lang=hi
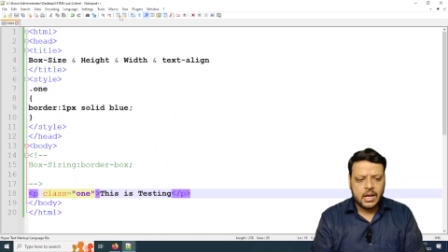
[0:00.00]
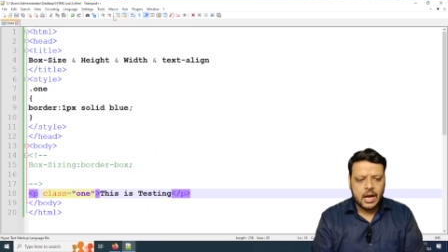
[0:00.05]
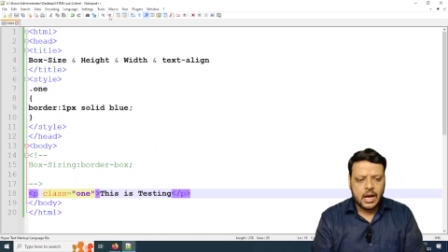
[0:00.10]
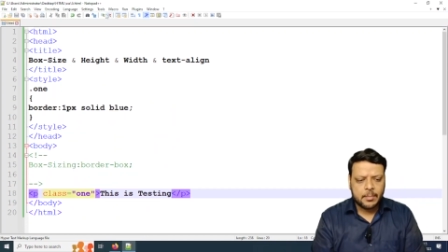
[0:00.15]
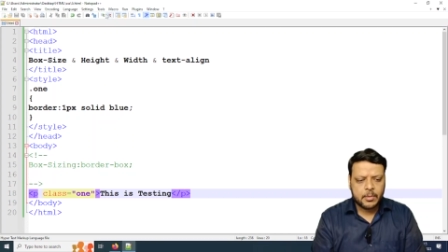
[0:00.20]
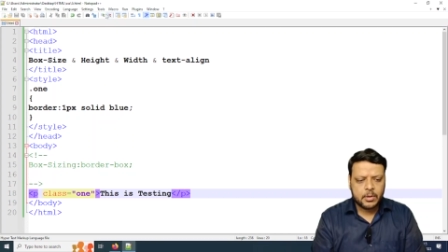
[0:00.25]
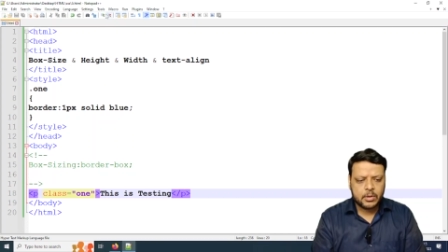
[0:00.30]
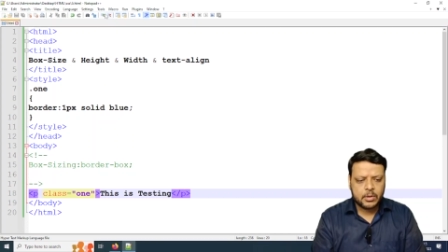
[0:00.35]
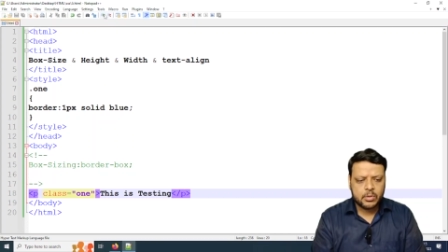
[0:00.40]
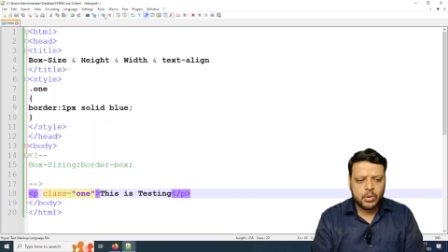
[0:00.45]

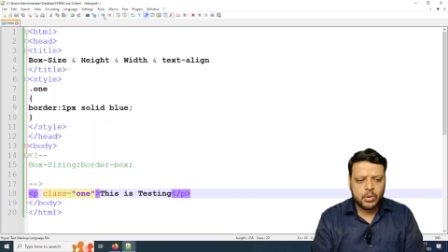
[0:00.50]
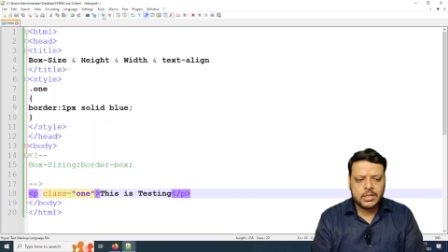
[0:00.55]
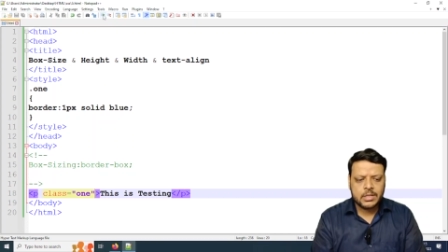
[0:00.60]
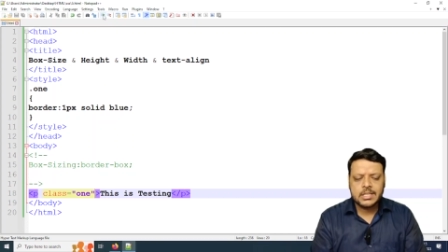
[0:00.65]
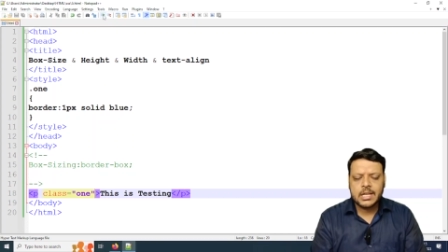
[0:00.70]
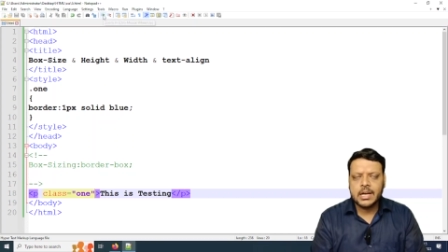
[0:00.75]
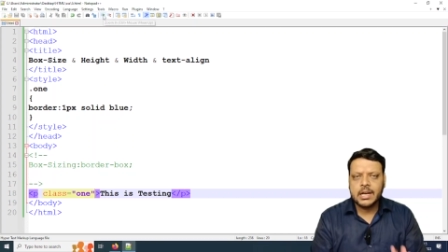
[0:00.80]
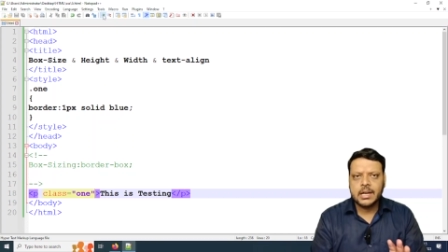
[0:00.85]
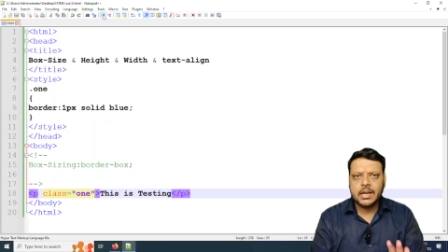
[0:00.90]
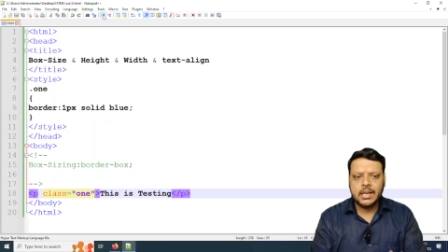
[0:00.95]
आपको थोड़ा
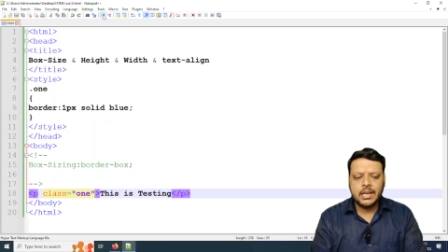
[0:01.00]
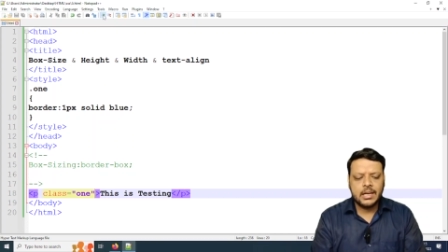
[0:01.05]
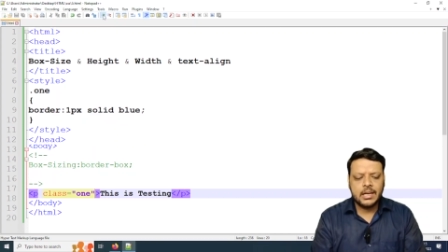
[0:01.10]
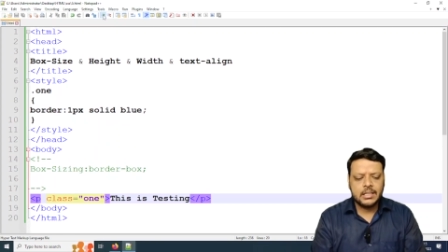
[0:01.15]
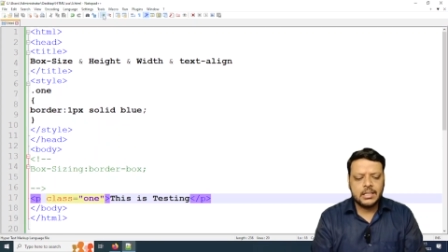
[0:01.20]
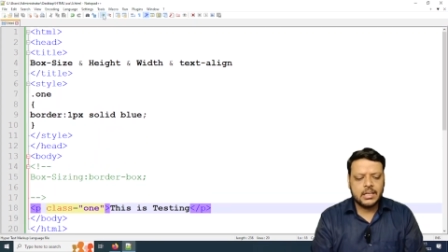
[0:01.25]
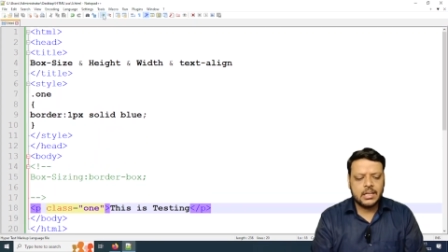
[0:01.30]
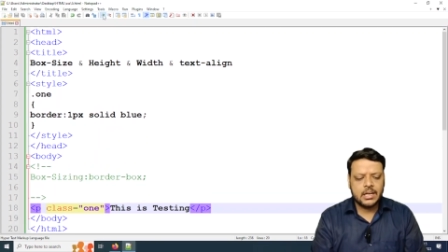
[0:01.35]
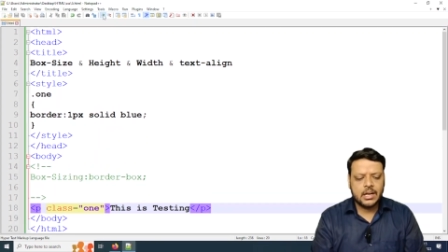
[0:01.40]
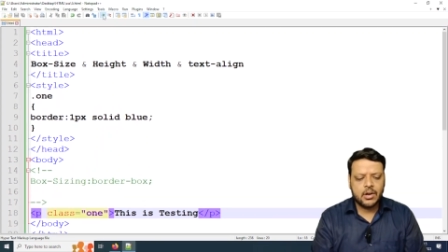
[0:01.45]
सा क्लियर
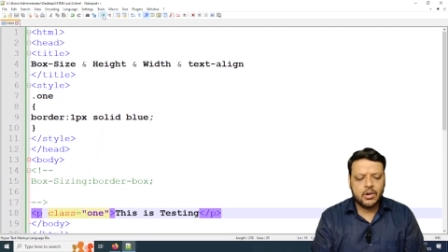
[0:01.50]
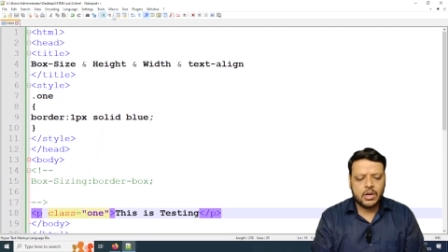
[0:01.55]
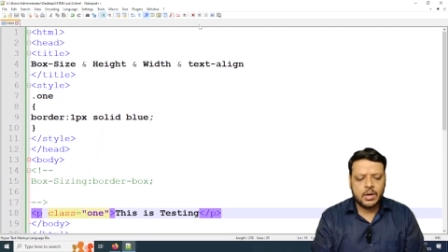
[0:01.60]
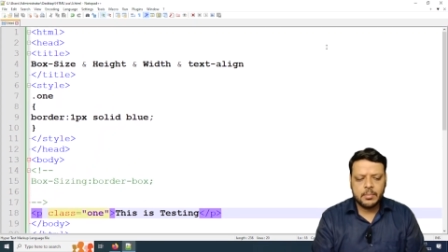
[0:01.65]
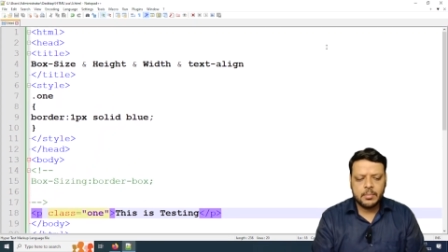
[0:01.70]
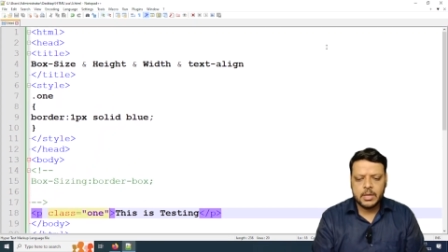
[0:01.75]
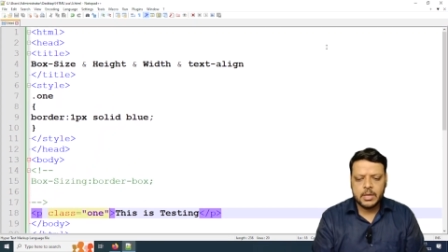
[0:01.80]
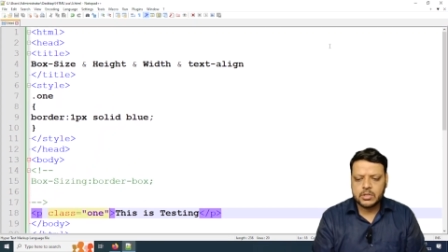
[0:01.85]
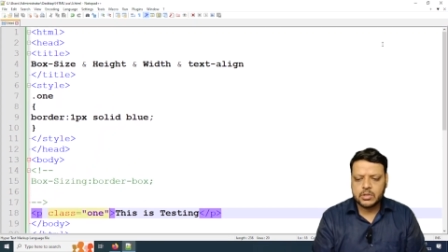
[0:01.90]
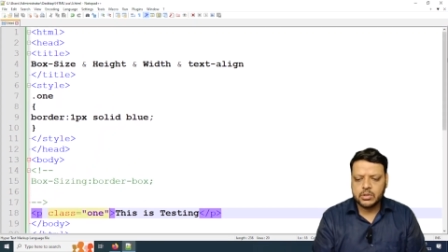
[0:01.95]
दिख रहा होगा
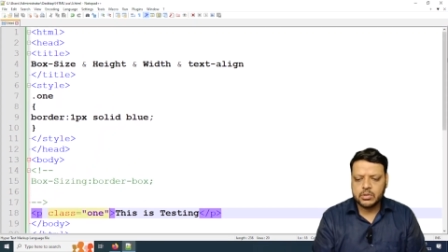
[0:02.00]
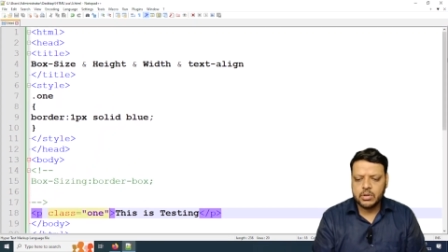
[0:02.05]
पेज को